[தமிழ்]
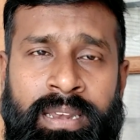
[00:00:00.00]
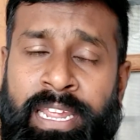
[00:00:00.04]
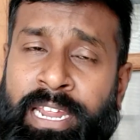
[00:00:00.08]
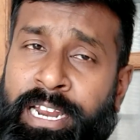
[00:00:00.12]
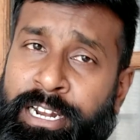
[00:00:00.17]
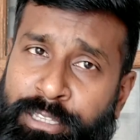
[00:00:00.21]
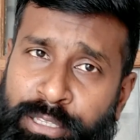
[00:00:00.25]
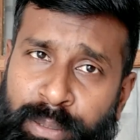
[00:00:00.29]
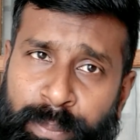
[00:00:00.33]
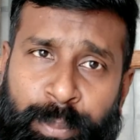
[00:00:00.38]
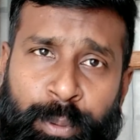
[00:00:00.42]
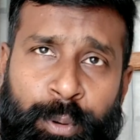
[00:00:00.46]

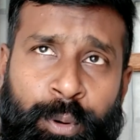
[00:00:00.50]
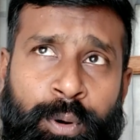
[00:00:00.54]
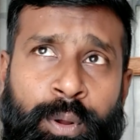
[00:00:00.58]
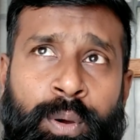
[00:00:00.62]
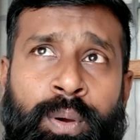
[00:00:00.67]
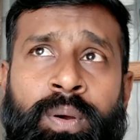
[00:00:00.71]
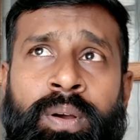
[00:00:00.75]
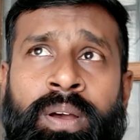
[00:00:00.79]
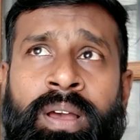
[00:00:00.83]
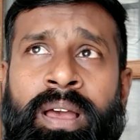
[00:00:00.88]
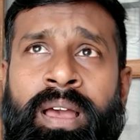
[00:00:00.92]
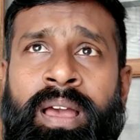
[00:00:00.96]
நிகழ்த்த
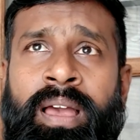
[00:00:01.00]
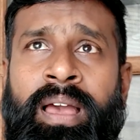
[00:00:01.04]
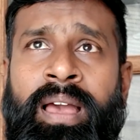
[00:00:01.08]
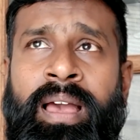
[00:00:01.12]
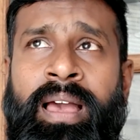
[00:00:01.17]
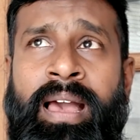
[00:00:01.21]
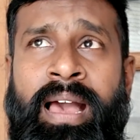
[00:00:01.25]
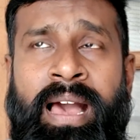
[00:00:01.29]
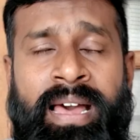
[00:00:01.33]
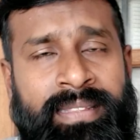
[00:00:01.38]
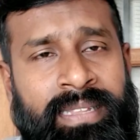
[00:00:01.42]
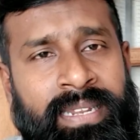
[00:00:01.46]
போகிறோம்
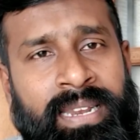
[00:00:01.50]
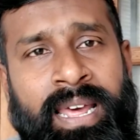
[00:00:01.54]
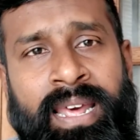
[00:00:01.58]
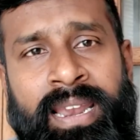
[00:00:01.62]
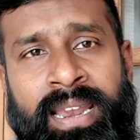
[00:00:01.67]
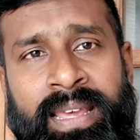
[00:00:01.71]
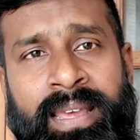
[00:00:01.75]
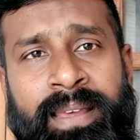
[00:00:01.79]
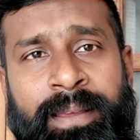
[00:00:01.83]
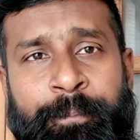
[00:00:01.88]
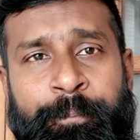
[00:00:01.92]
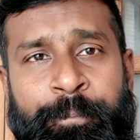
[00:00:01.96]

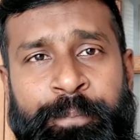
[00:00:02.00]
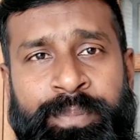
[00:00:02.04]
அதனால்